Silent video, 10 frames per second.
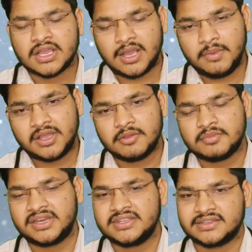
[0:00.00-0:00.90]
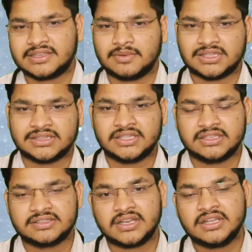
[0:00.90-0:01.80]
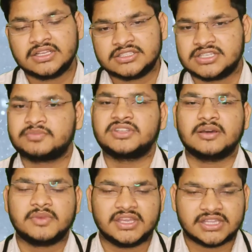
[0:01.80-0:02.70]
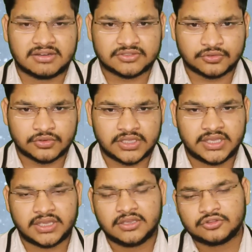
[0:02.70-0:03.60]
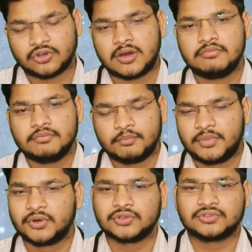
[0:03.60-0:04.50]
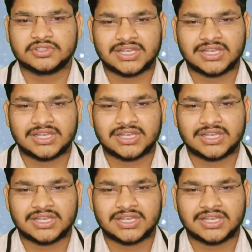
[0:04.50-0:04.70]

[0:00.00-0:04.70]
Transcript: कभी कभी मरीज ऐसा बताते हैं कि सर जब से हमने ये दवा शुरू की है तो हम बेहोश हो